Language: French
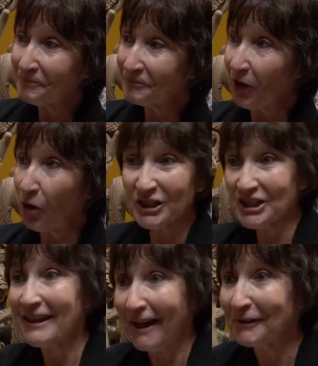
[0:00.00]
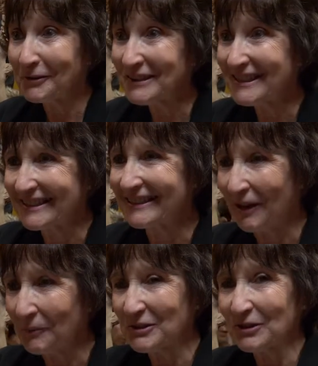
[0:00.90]
hum, original
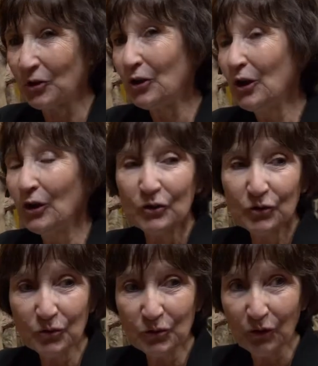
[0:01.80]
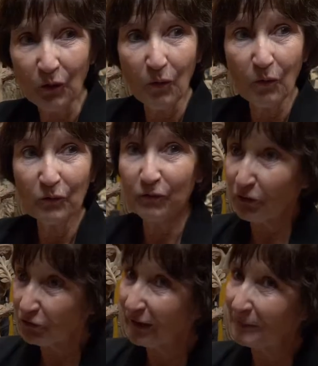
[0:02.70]
aussi, hein, puisque tout ce qu'on
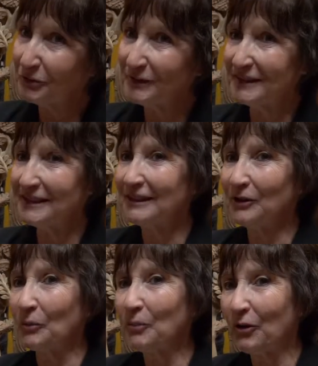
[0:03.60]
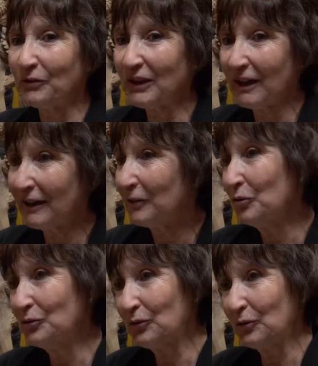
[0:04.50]
vend dans la boutique provient
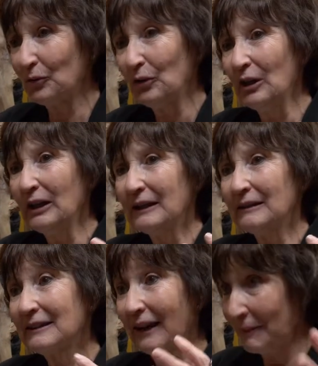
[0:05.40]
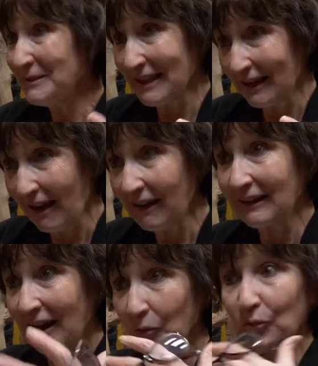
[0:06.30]
ou de euh,
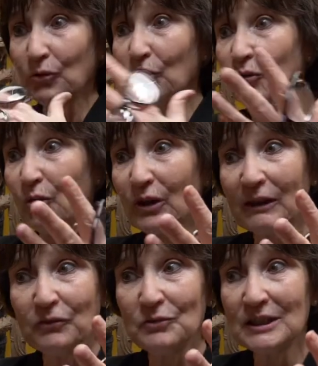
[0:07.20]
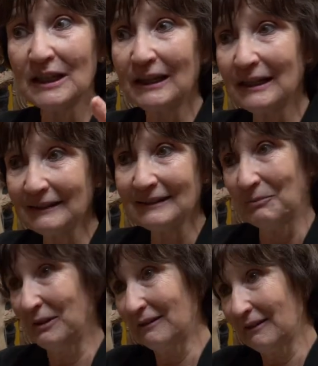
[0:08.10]
Dharamsala, là où se sont réfugiés les
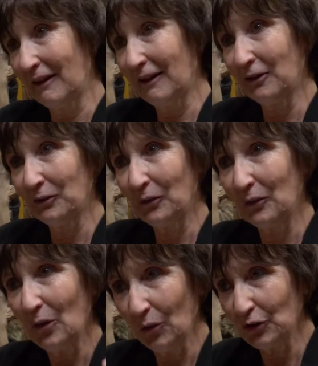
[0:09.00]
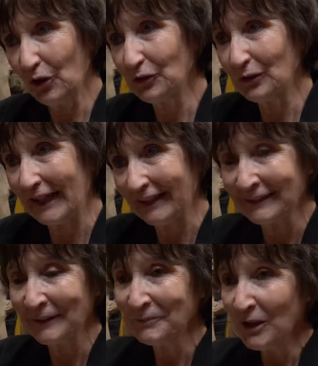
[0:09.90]
Tibétains euh, au nord de
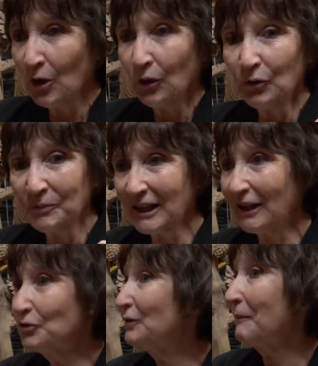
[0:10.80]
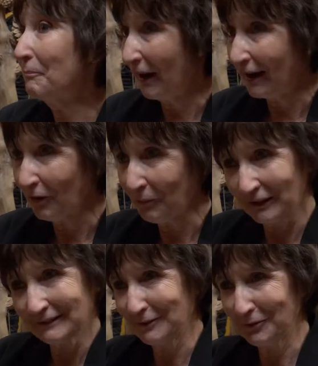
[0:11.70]
l'Inde, ou bien du Népal en
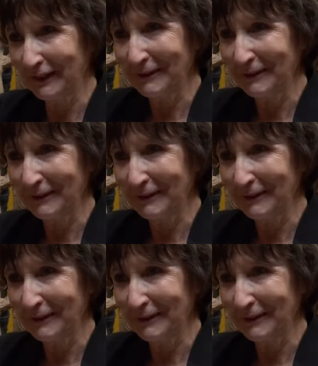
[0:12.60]
particulier.